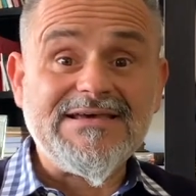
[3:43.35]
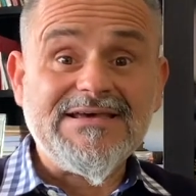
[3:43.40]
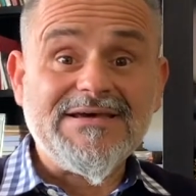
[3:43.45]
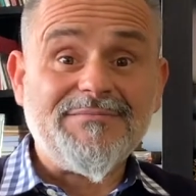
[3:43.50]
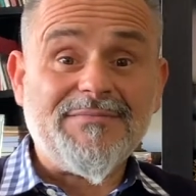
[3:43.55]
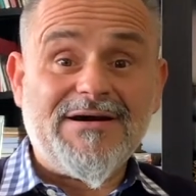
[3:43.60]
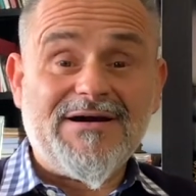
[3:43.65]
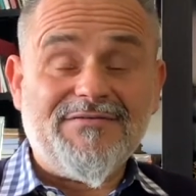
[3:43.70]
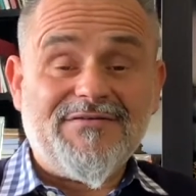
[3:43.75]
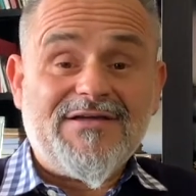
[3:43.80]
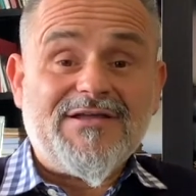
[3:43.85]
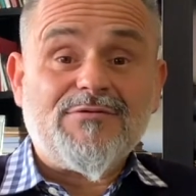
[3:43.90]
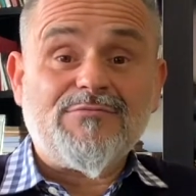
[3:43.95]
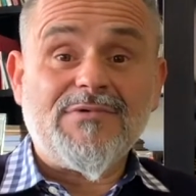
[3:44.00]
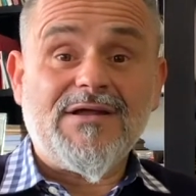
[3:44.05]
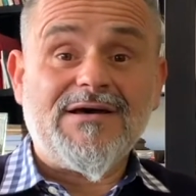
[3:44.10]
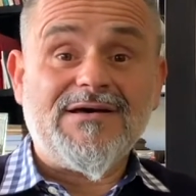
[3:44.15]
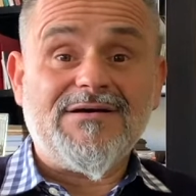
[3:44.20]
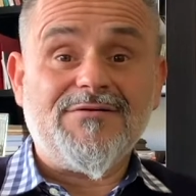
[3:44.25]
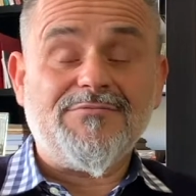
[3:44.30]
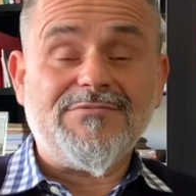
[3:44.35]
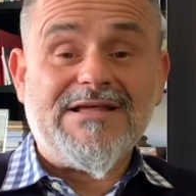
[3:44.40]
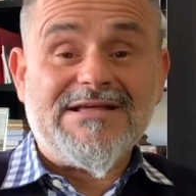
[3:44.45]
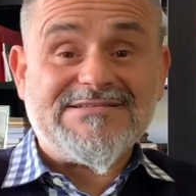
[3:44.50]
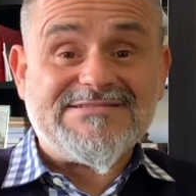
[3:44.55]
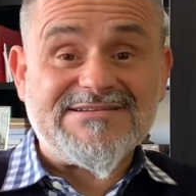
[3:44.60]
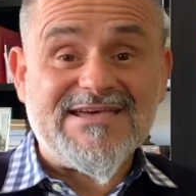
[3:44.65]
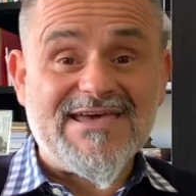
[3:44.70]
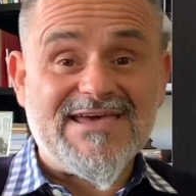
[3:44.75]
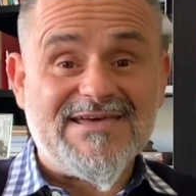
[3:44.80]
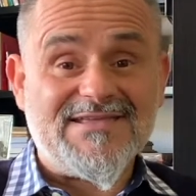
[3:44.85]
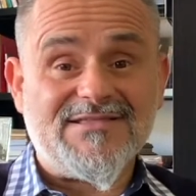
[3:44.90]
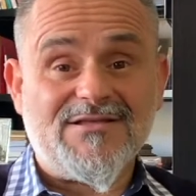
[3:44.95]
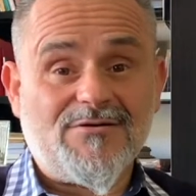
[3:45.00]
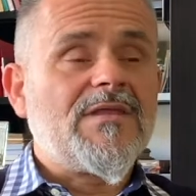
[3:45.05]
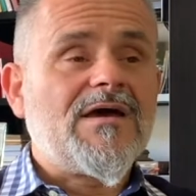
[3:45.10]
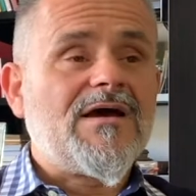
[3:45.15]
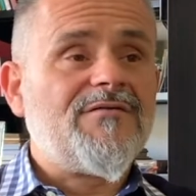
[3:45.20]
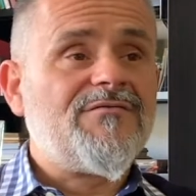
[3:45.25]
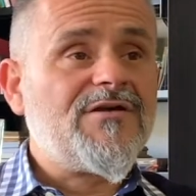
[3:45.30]
ma avere un'azienda,
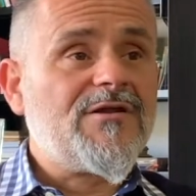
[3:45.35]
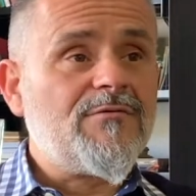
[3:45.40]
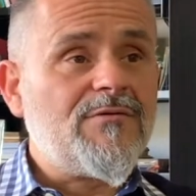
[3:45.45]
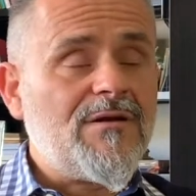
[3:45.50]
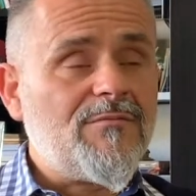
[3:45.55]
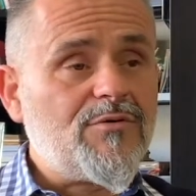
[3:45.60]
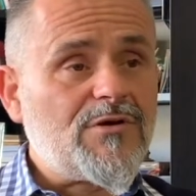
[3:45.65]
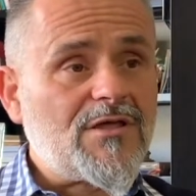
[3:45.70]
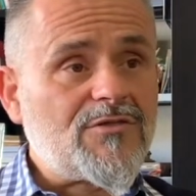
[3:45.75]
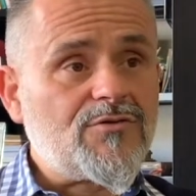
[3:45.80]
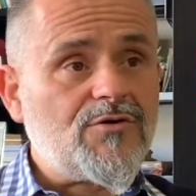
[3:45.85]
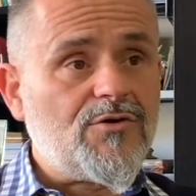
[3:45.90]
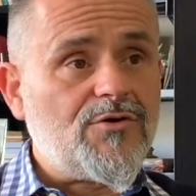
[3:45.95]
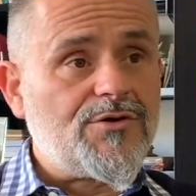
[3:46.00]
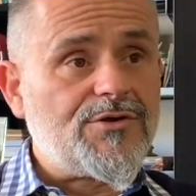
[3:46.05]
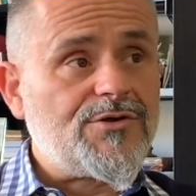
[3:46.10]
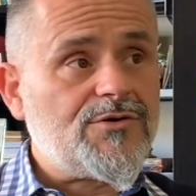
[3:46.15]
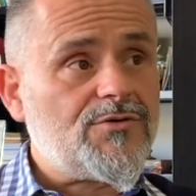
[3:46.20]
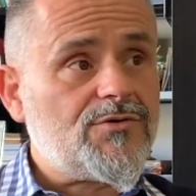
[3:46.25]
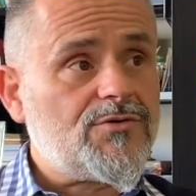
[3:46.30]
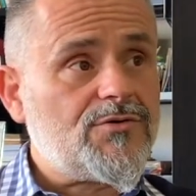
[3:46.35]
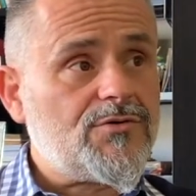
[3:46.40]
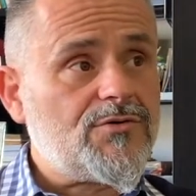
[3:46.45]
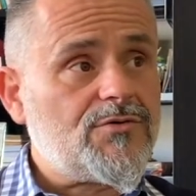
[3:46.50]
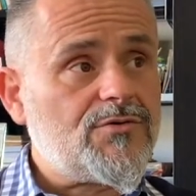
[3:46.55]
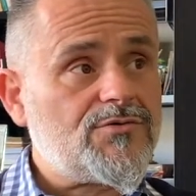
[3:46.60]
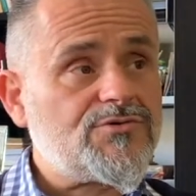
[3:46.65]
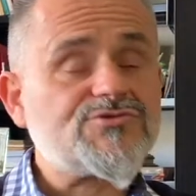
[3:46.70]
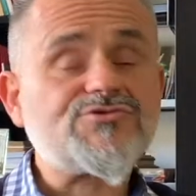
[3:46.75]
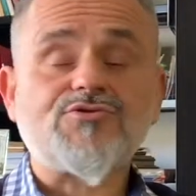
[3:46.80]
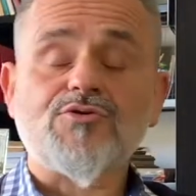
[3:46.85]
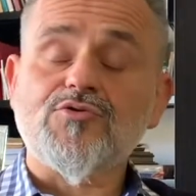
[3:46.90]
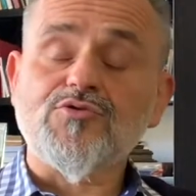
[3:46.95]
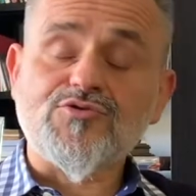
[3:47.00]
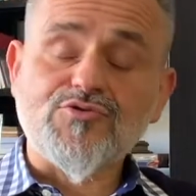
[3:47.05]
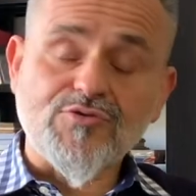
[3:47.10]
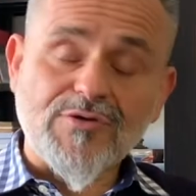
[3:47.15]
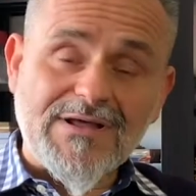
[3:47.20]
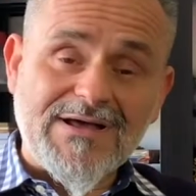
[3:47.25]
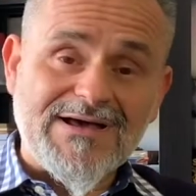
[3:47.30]
un avere un laboratorio
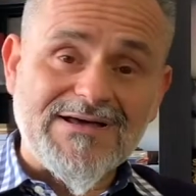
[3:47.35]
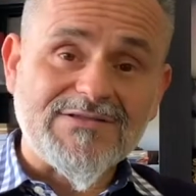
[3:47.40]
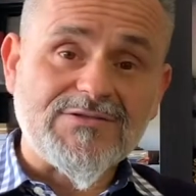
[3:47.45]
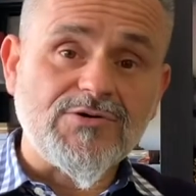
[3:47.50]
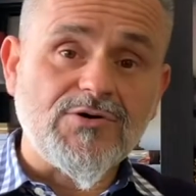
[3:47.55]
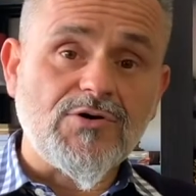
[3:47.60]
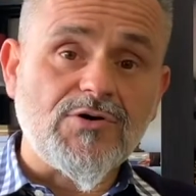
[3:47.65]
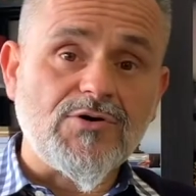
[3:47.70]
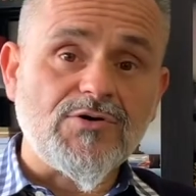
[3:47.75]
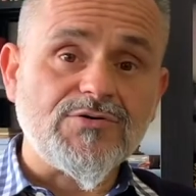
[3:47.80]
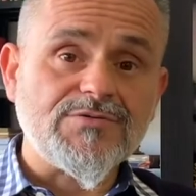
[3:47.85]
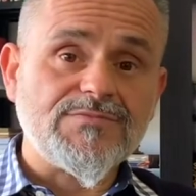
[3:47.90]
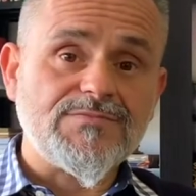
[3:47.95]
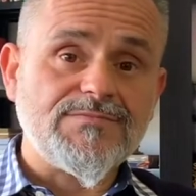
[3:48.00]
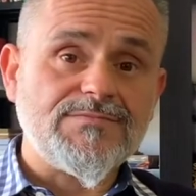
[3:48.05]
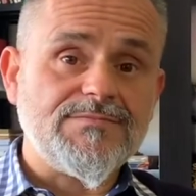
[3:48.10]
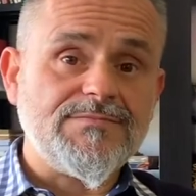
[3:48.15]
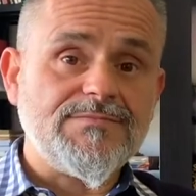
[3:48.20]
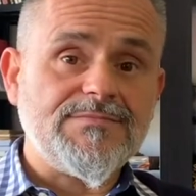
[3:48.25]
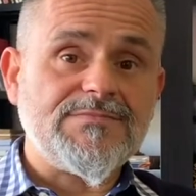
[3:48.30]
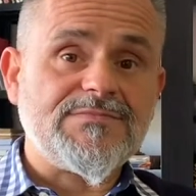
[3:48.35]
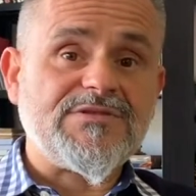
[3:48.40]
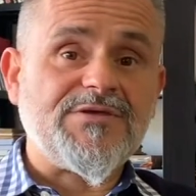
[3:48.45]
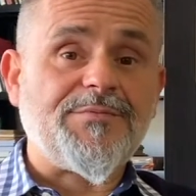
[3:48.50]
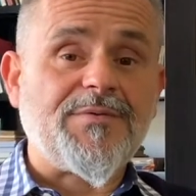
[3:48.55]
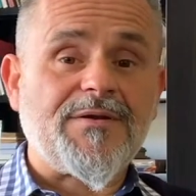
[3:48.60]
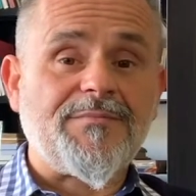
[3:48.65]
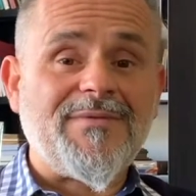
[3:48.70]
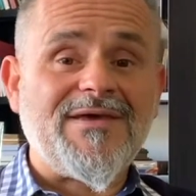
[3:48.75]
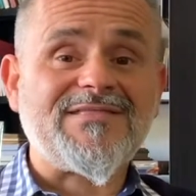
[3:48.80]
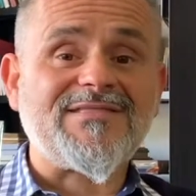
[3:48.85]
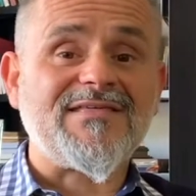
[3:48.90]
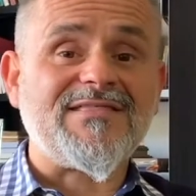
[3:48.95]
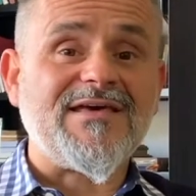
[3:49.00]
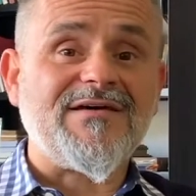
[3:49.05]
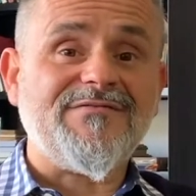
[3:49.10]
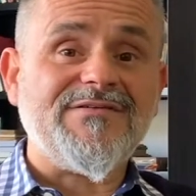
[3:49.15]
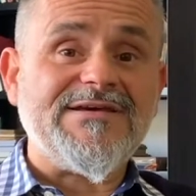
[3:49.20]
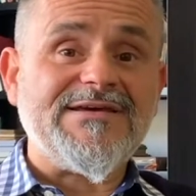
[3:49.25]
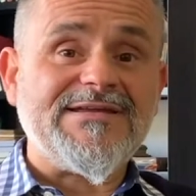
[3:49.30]
strutturato mh, ti permette di
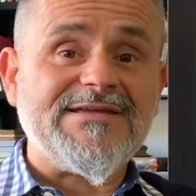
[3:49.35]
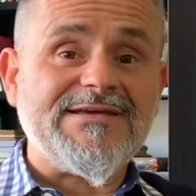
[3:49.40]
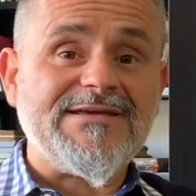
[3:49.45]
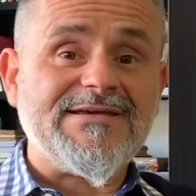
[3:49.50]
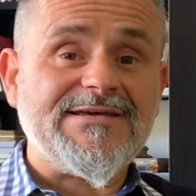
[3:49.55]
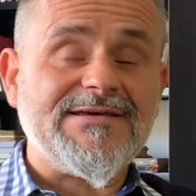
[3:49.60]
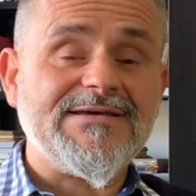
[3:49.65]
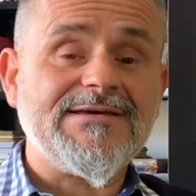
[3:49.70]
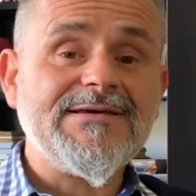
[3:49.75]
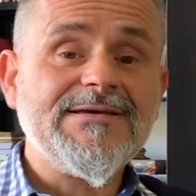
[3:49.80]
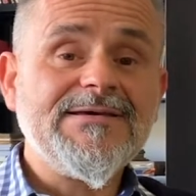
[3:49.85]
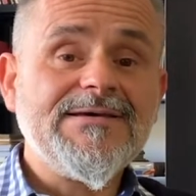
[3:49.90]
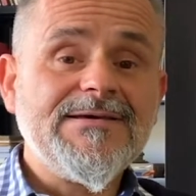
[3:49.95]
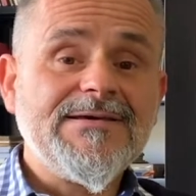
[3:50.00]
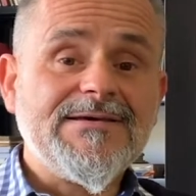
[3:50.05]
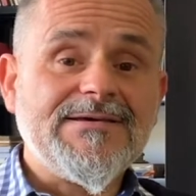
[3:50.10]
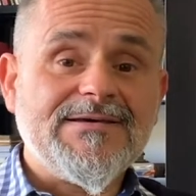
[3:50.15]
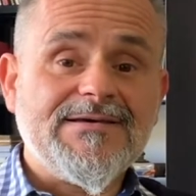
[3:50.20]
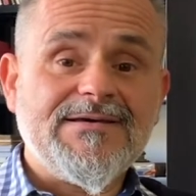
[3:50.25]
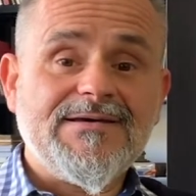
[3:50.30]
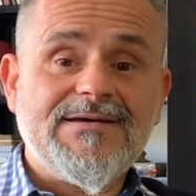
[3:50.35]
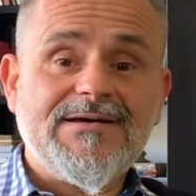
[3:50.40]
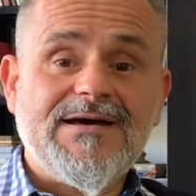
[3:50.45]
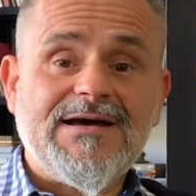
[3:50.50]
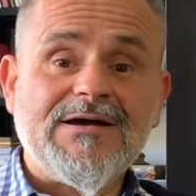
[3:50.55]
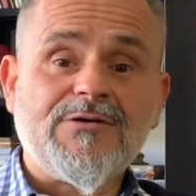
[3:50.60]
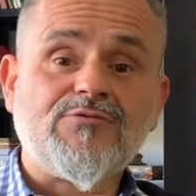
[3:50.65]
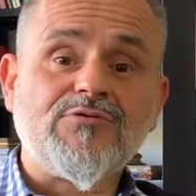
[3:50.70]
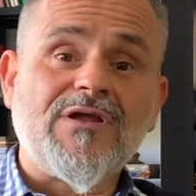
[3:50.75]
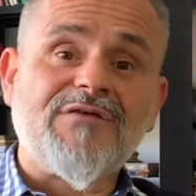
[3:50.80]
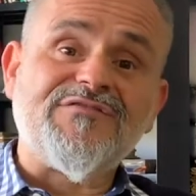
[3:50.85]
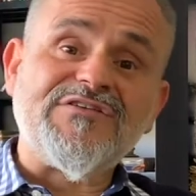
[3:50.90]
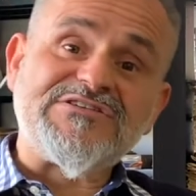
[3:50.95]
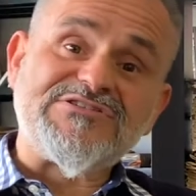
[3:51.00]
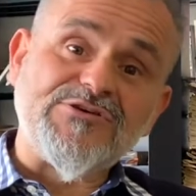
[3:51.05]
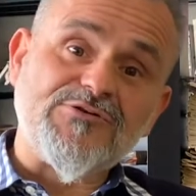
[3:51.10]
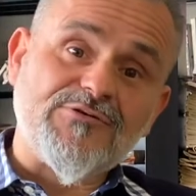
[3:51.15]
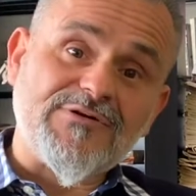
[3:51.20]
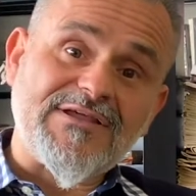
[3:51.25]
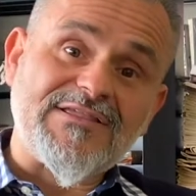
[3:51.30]
avere eh, anche una
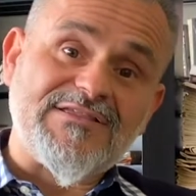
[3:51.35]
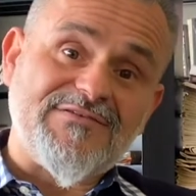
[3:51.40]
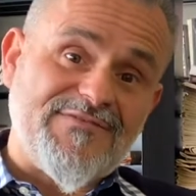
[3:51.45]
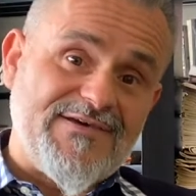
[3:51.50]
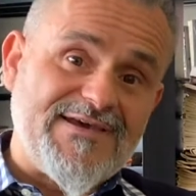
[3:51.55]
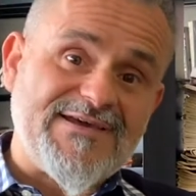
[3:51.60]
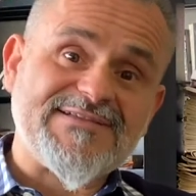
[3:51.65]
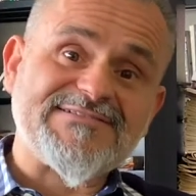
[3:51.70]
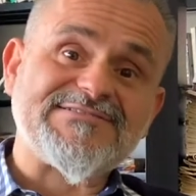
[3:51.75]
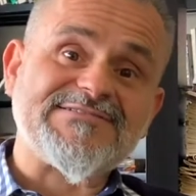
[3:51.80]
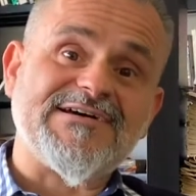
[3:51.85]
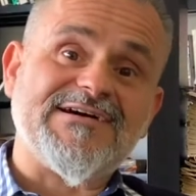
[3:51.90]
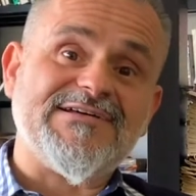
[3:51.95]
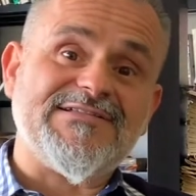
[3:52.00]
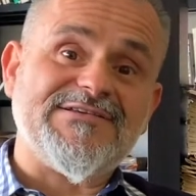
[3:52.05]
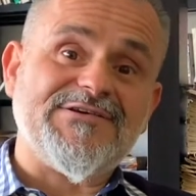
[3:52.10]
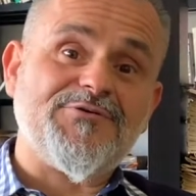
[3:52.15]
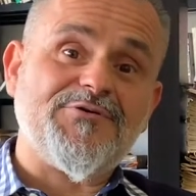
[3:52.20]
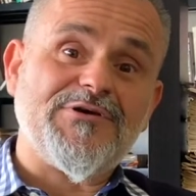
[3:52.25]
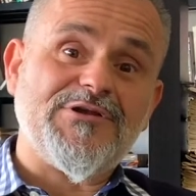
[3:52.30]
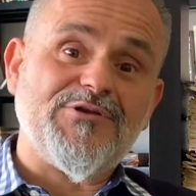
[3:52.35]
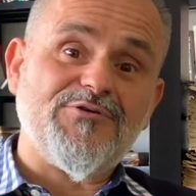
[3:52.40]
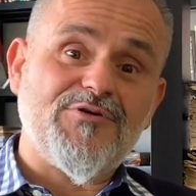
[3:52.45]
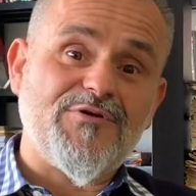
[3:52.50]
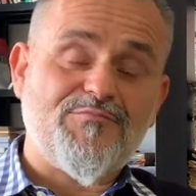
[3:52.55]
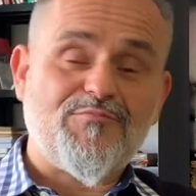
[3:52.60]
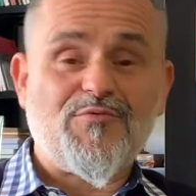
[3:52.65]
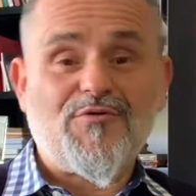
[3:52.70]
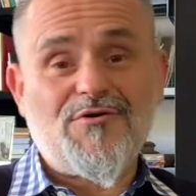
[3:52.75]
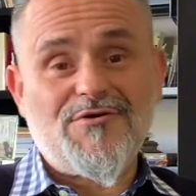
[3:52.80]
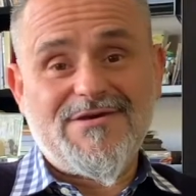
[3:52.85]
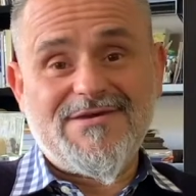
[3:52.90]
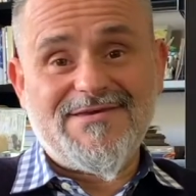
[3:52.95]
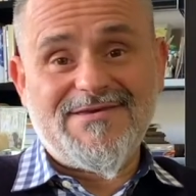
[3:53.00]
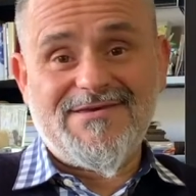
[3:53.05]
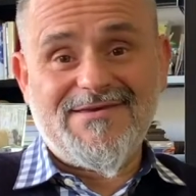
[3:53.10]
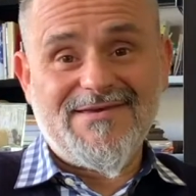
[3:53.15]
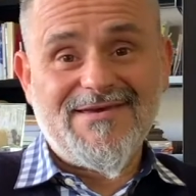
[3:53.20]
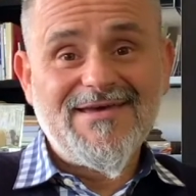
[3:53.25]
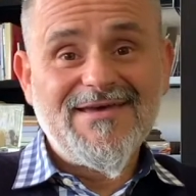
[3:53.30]
visione diversa di quello che
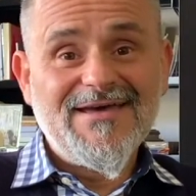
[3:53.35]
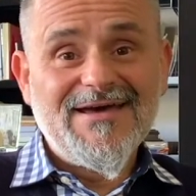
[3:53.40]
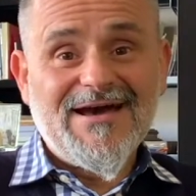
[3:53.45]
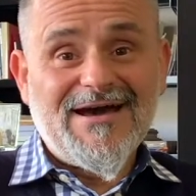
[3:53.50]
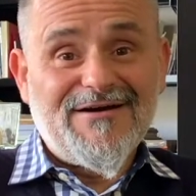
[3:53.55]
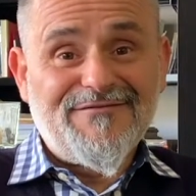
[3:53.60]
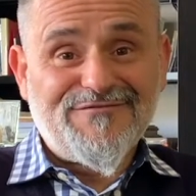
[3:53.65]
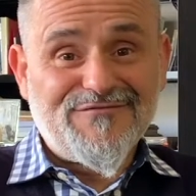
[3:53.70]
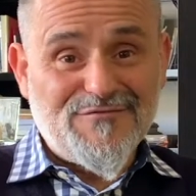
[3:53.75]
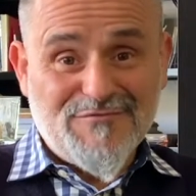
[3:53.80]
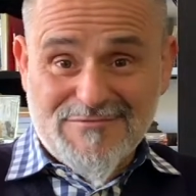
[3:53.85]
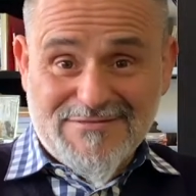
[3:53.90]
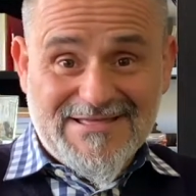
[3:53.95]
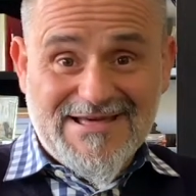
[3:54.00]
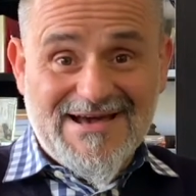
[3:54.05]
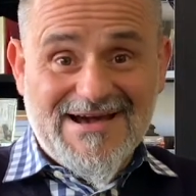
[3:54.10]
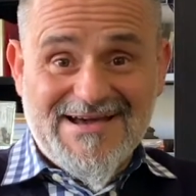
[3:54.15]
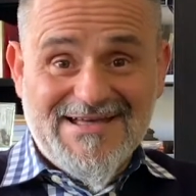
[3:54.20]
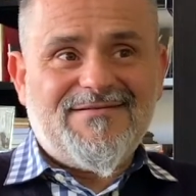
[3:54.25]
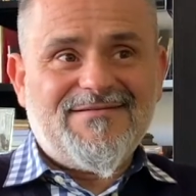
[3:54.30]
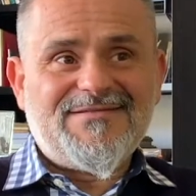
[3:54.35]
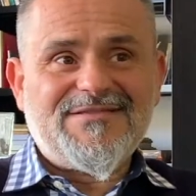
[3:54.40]
puoi affrontare.